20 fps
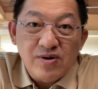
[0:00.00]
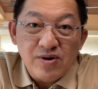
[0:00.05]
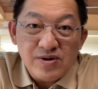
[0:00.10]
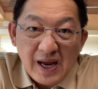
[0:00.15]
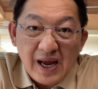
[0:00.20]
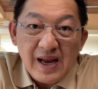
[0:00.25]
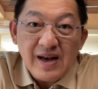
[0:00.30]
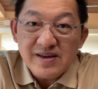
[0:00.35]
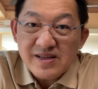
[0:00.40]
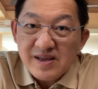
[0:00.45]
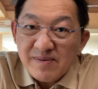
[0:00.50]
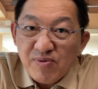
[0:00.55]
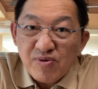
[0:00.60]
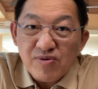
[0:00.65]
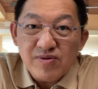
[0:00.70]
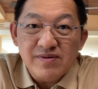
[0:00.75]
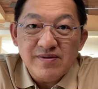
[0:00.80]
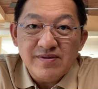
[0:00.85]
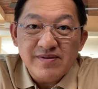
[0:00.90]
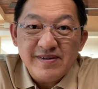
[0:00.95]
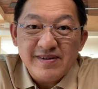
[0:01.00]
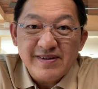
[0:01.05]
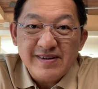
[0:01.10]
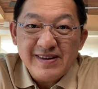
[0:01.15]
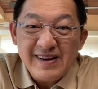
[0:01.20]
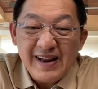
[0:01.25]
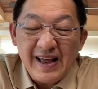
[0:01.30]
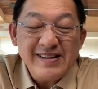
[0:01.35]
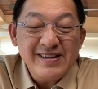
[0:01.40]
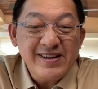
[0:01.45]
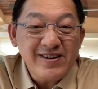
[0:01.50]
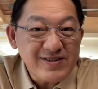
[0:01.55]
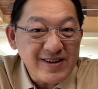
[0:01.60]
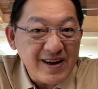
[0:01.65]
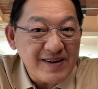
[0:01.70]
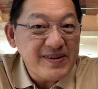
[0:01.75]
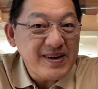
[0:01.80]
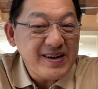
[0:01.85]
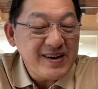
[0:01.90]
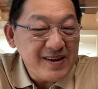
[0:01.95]
คนไทยเลือกญี่ปุ่น และเที่ยว
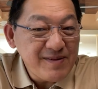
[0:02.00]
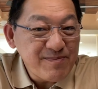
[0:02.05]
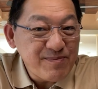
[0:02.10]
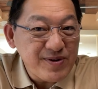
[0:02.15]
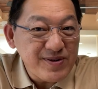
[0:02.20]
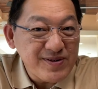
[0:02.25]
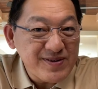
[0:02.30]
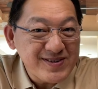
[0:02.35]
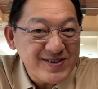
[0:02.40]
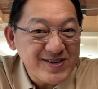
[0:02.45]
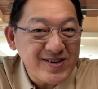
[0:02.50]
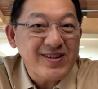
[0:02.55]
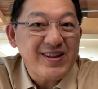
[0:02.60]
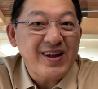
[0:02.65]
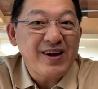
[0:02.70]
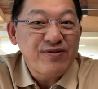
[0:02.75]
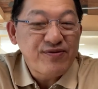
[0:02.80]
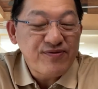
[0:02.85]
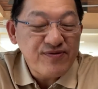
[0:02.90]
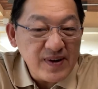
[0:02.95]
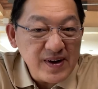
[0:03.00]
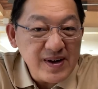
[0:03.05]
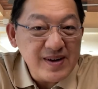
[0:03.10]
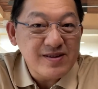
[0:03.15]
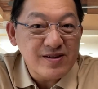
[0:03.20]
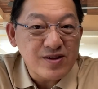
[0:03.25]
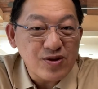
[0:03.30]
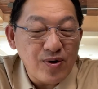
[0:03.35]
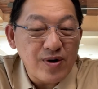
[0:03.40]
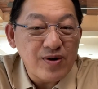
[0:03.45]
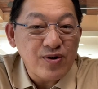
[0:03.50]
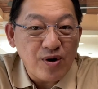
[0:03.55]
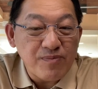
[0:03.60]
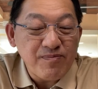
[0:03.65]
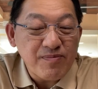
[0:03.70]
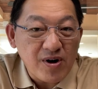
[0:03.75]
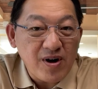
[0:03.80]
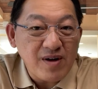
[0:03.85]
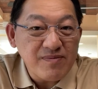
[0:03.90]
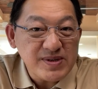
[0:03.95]
ตามเที่ยวในญี่ปุ่นจนกระทั่งฟื้นตัวคร
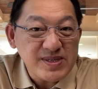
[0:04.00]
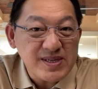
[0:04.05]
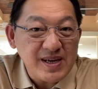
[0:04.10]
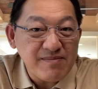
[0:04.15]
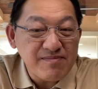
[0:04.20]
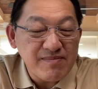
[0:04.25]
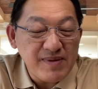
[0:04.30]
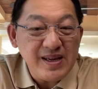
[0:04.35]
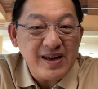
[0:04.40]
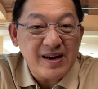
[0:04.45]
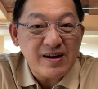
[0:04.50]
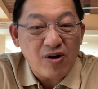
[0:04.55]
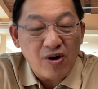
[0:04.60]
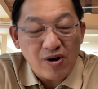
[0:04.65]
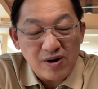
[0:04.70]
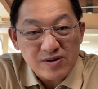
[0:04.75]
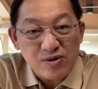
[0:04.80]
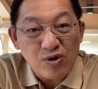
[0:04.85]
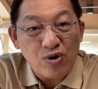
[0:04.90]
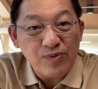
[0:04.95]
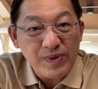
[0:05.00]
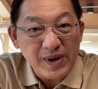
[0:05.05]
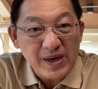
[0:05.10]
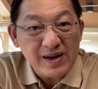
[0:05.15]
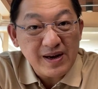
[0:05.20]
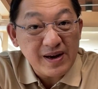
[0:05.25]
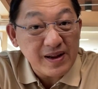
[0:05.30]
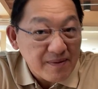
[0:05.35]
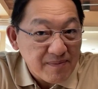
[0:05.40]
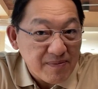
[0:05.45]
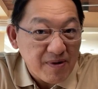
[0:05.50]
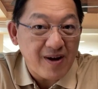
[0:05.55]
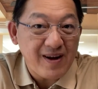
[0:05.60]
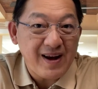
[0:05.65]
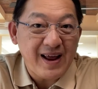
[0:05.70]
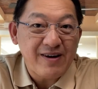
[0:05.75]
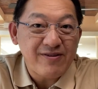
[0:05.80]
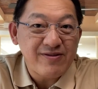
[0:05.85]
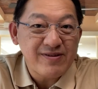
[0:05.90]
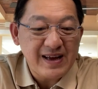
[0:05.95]
บร้อยเปอร์เซ็นต์เหมือนอย่างก่อนโควิด เรียบร้อย
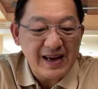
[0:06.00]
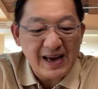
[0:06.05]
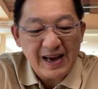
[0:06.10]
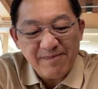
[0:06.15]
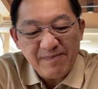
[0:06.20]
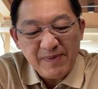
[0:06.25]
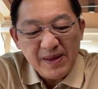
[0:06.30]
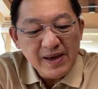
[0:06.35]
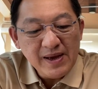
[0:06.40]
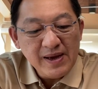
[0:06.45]
แล้วนะครับ